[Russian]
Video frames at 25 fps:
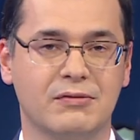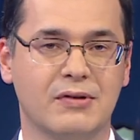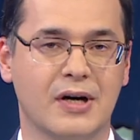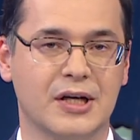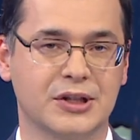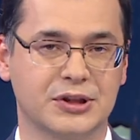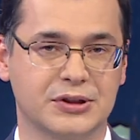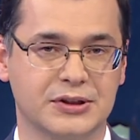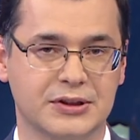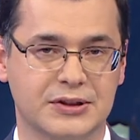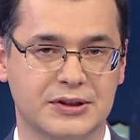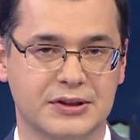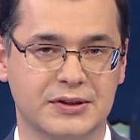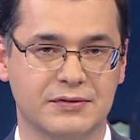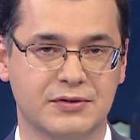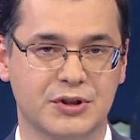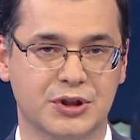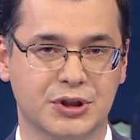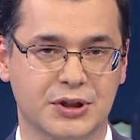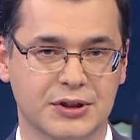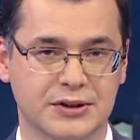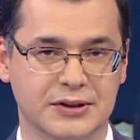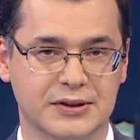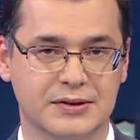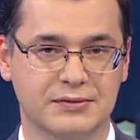важность
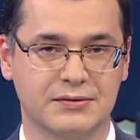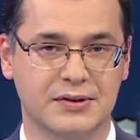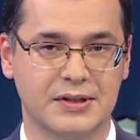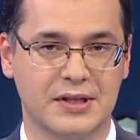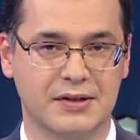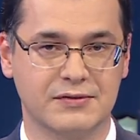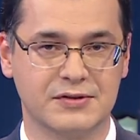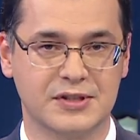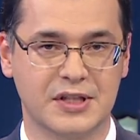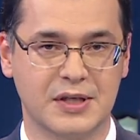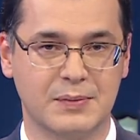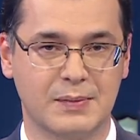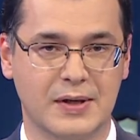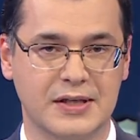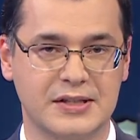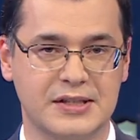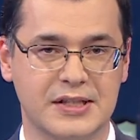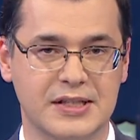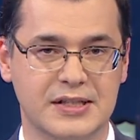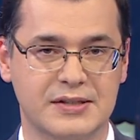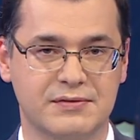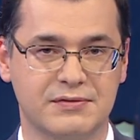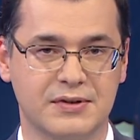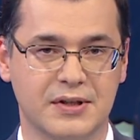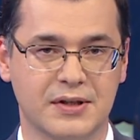совершенствования
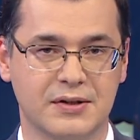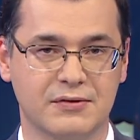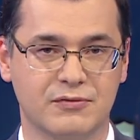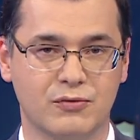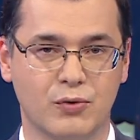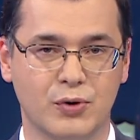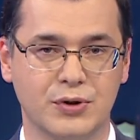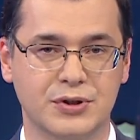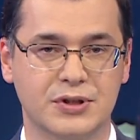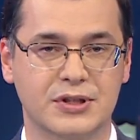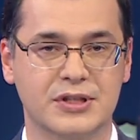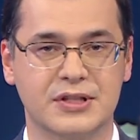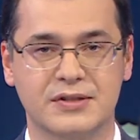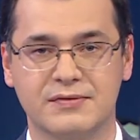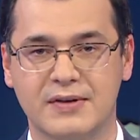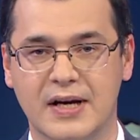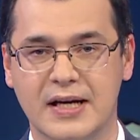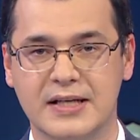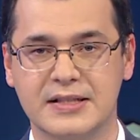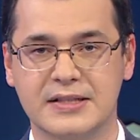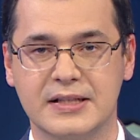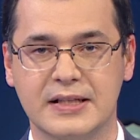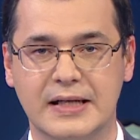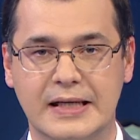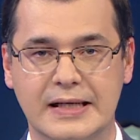взаимодействия войск
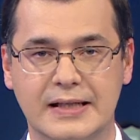связи,